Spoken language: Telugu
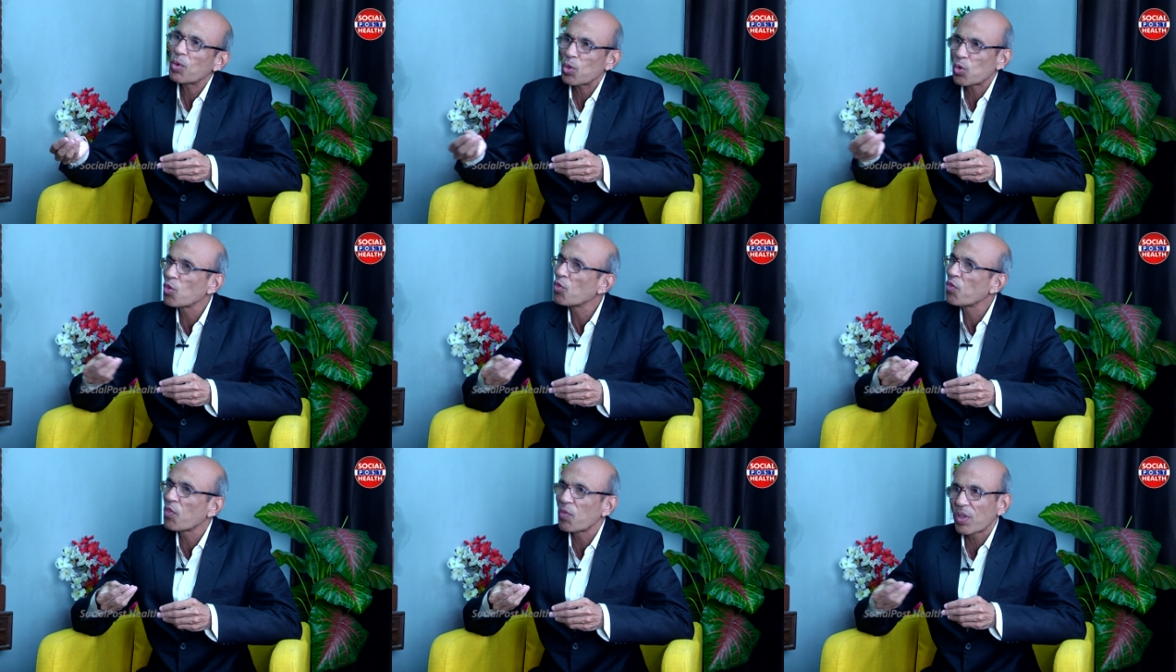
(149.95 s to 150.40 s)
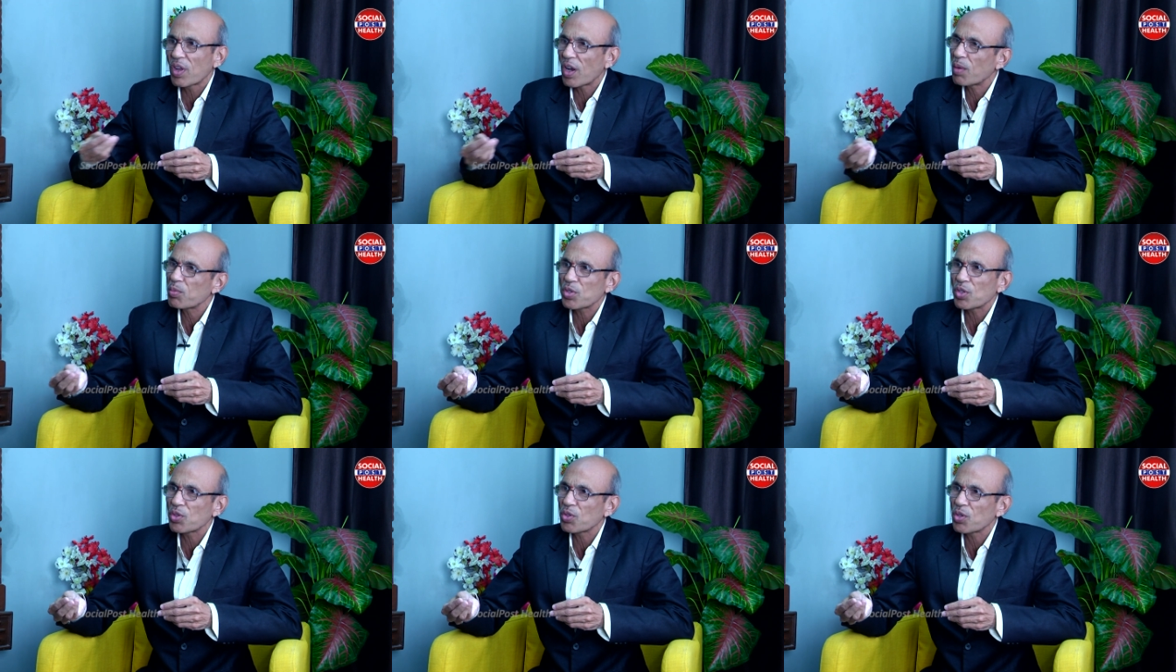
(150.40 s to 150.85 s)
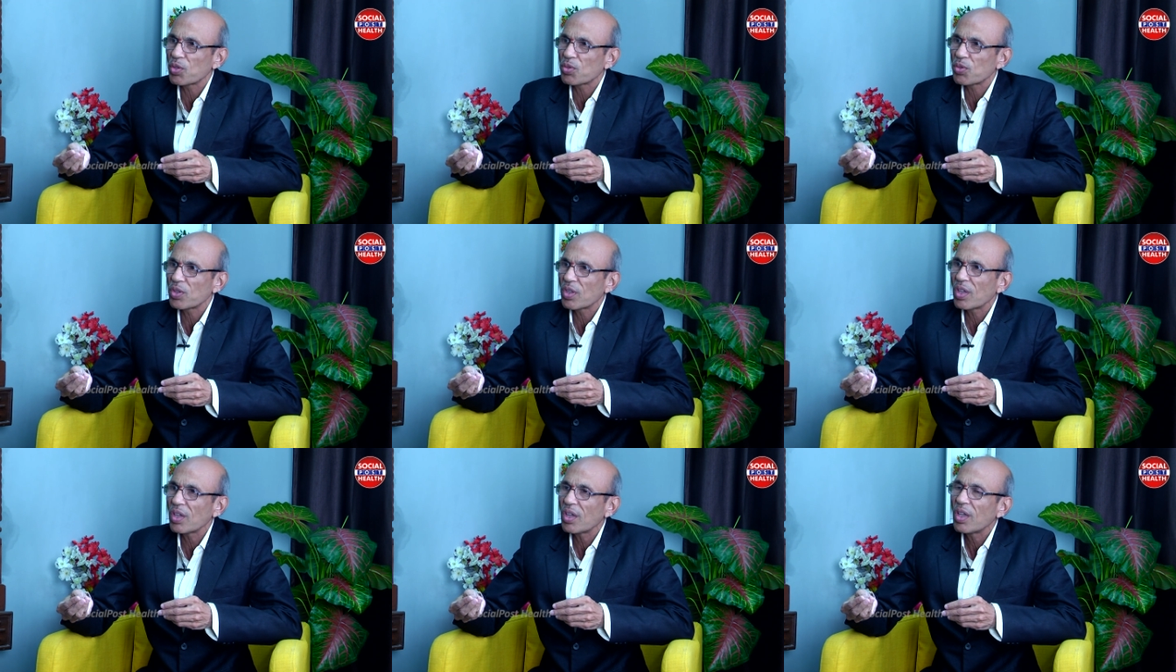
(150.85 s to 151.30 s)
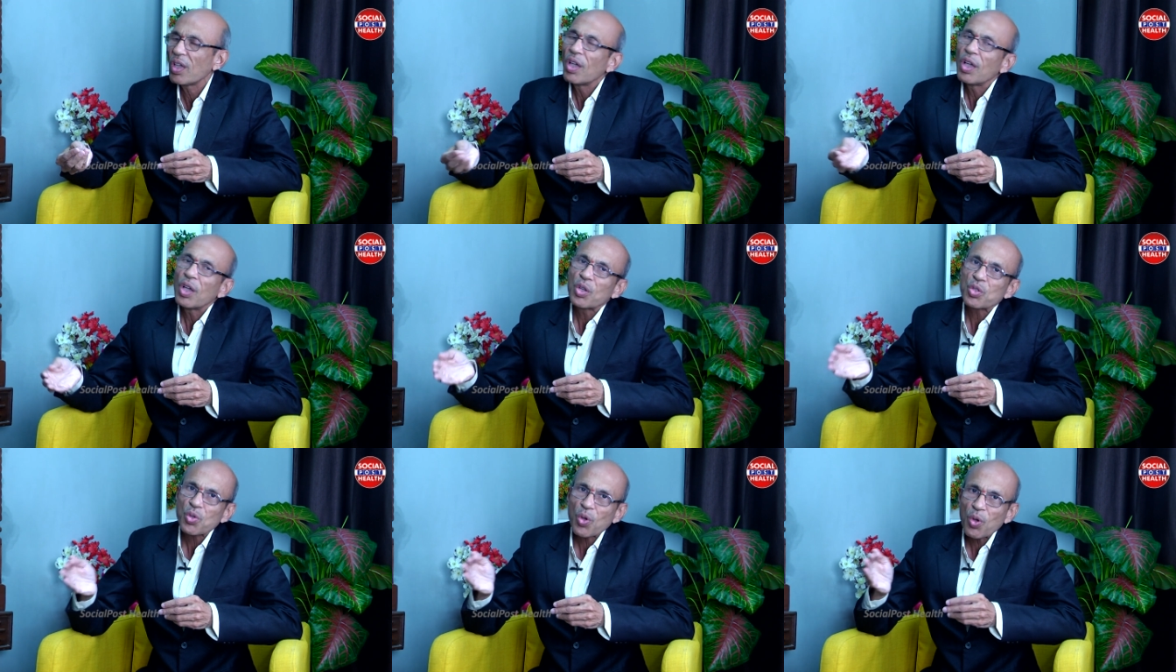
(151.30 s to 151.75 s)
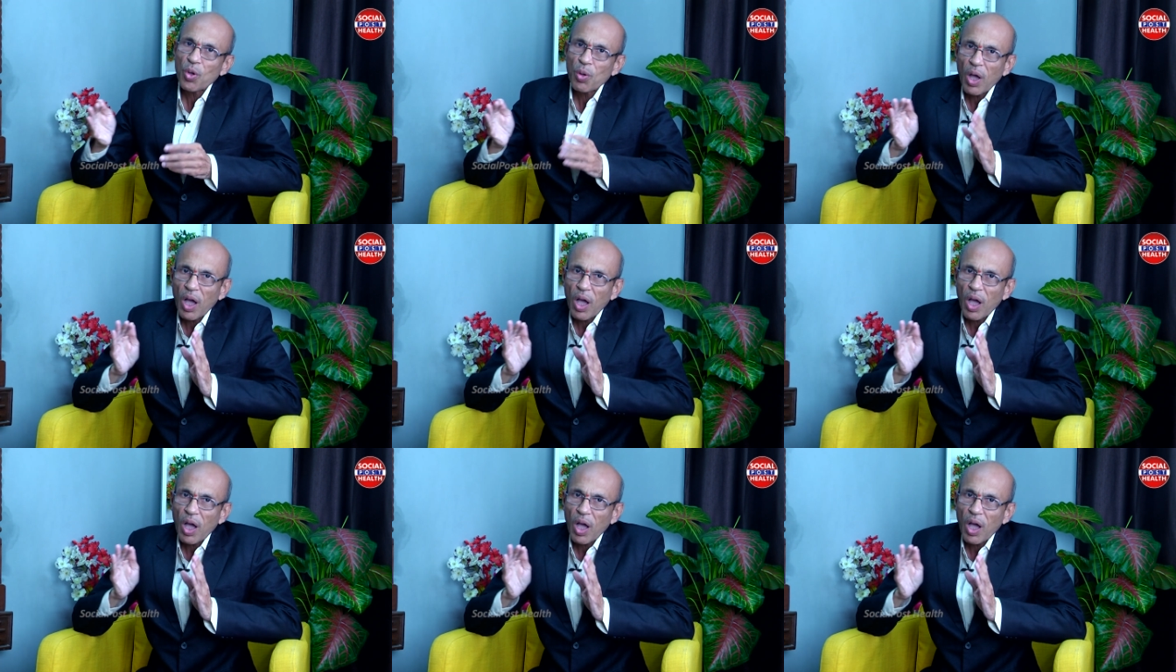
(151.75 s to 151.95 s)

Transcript: టూ ఫిఫ్టీ గ్రామ్స్ ఎంత అవుతుంది సో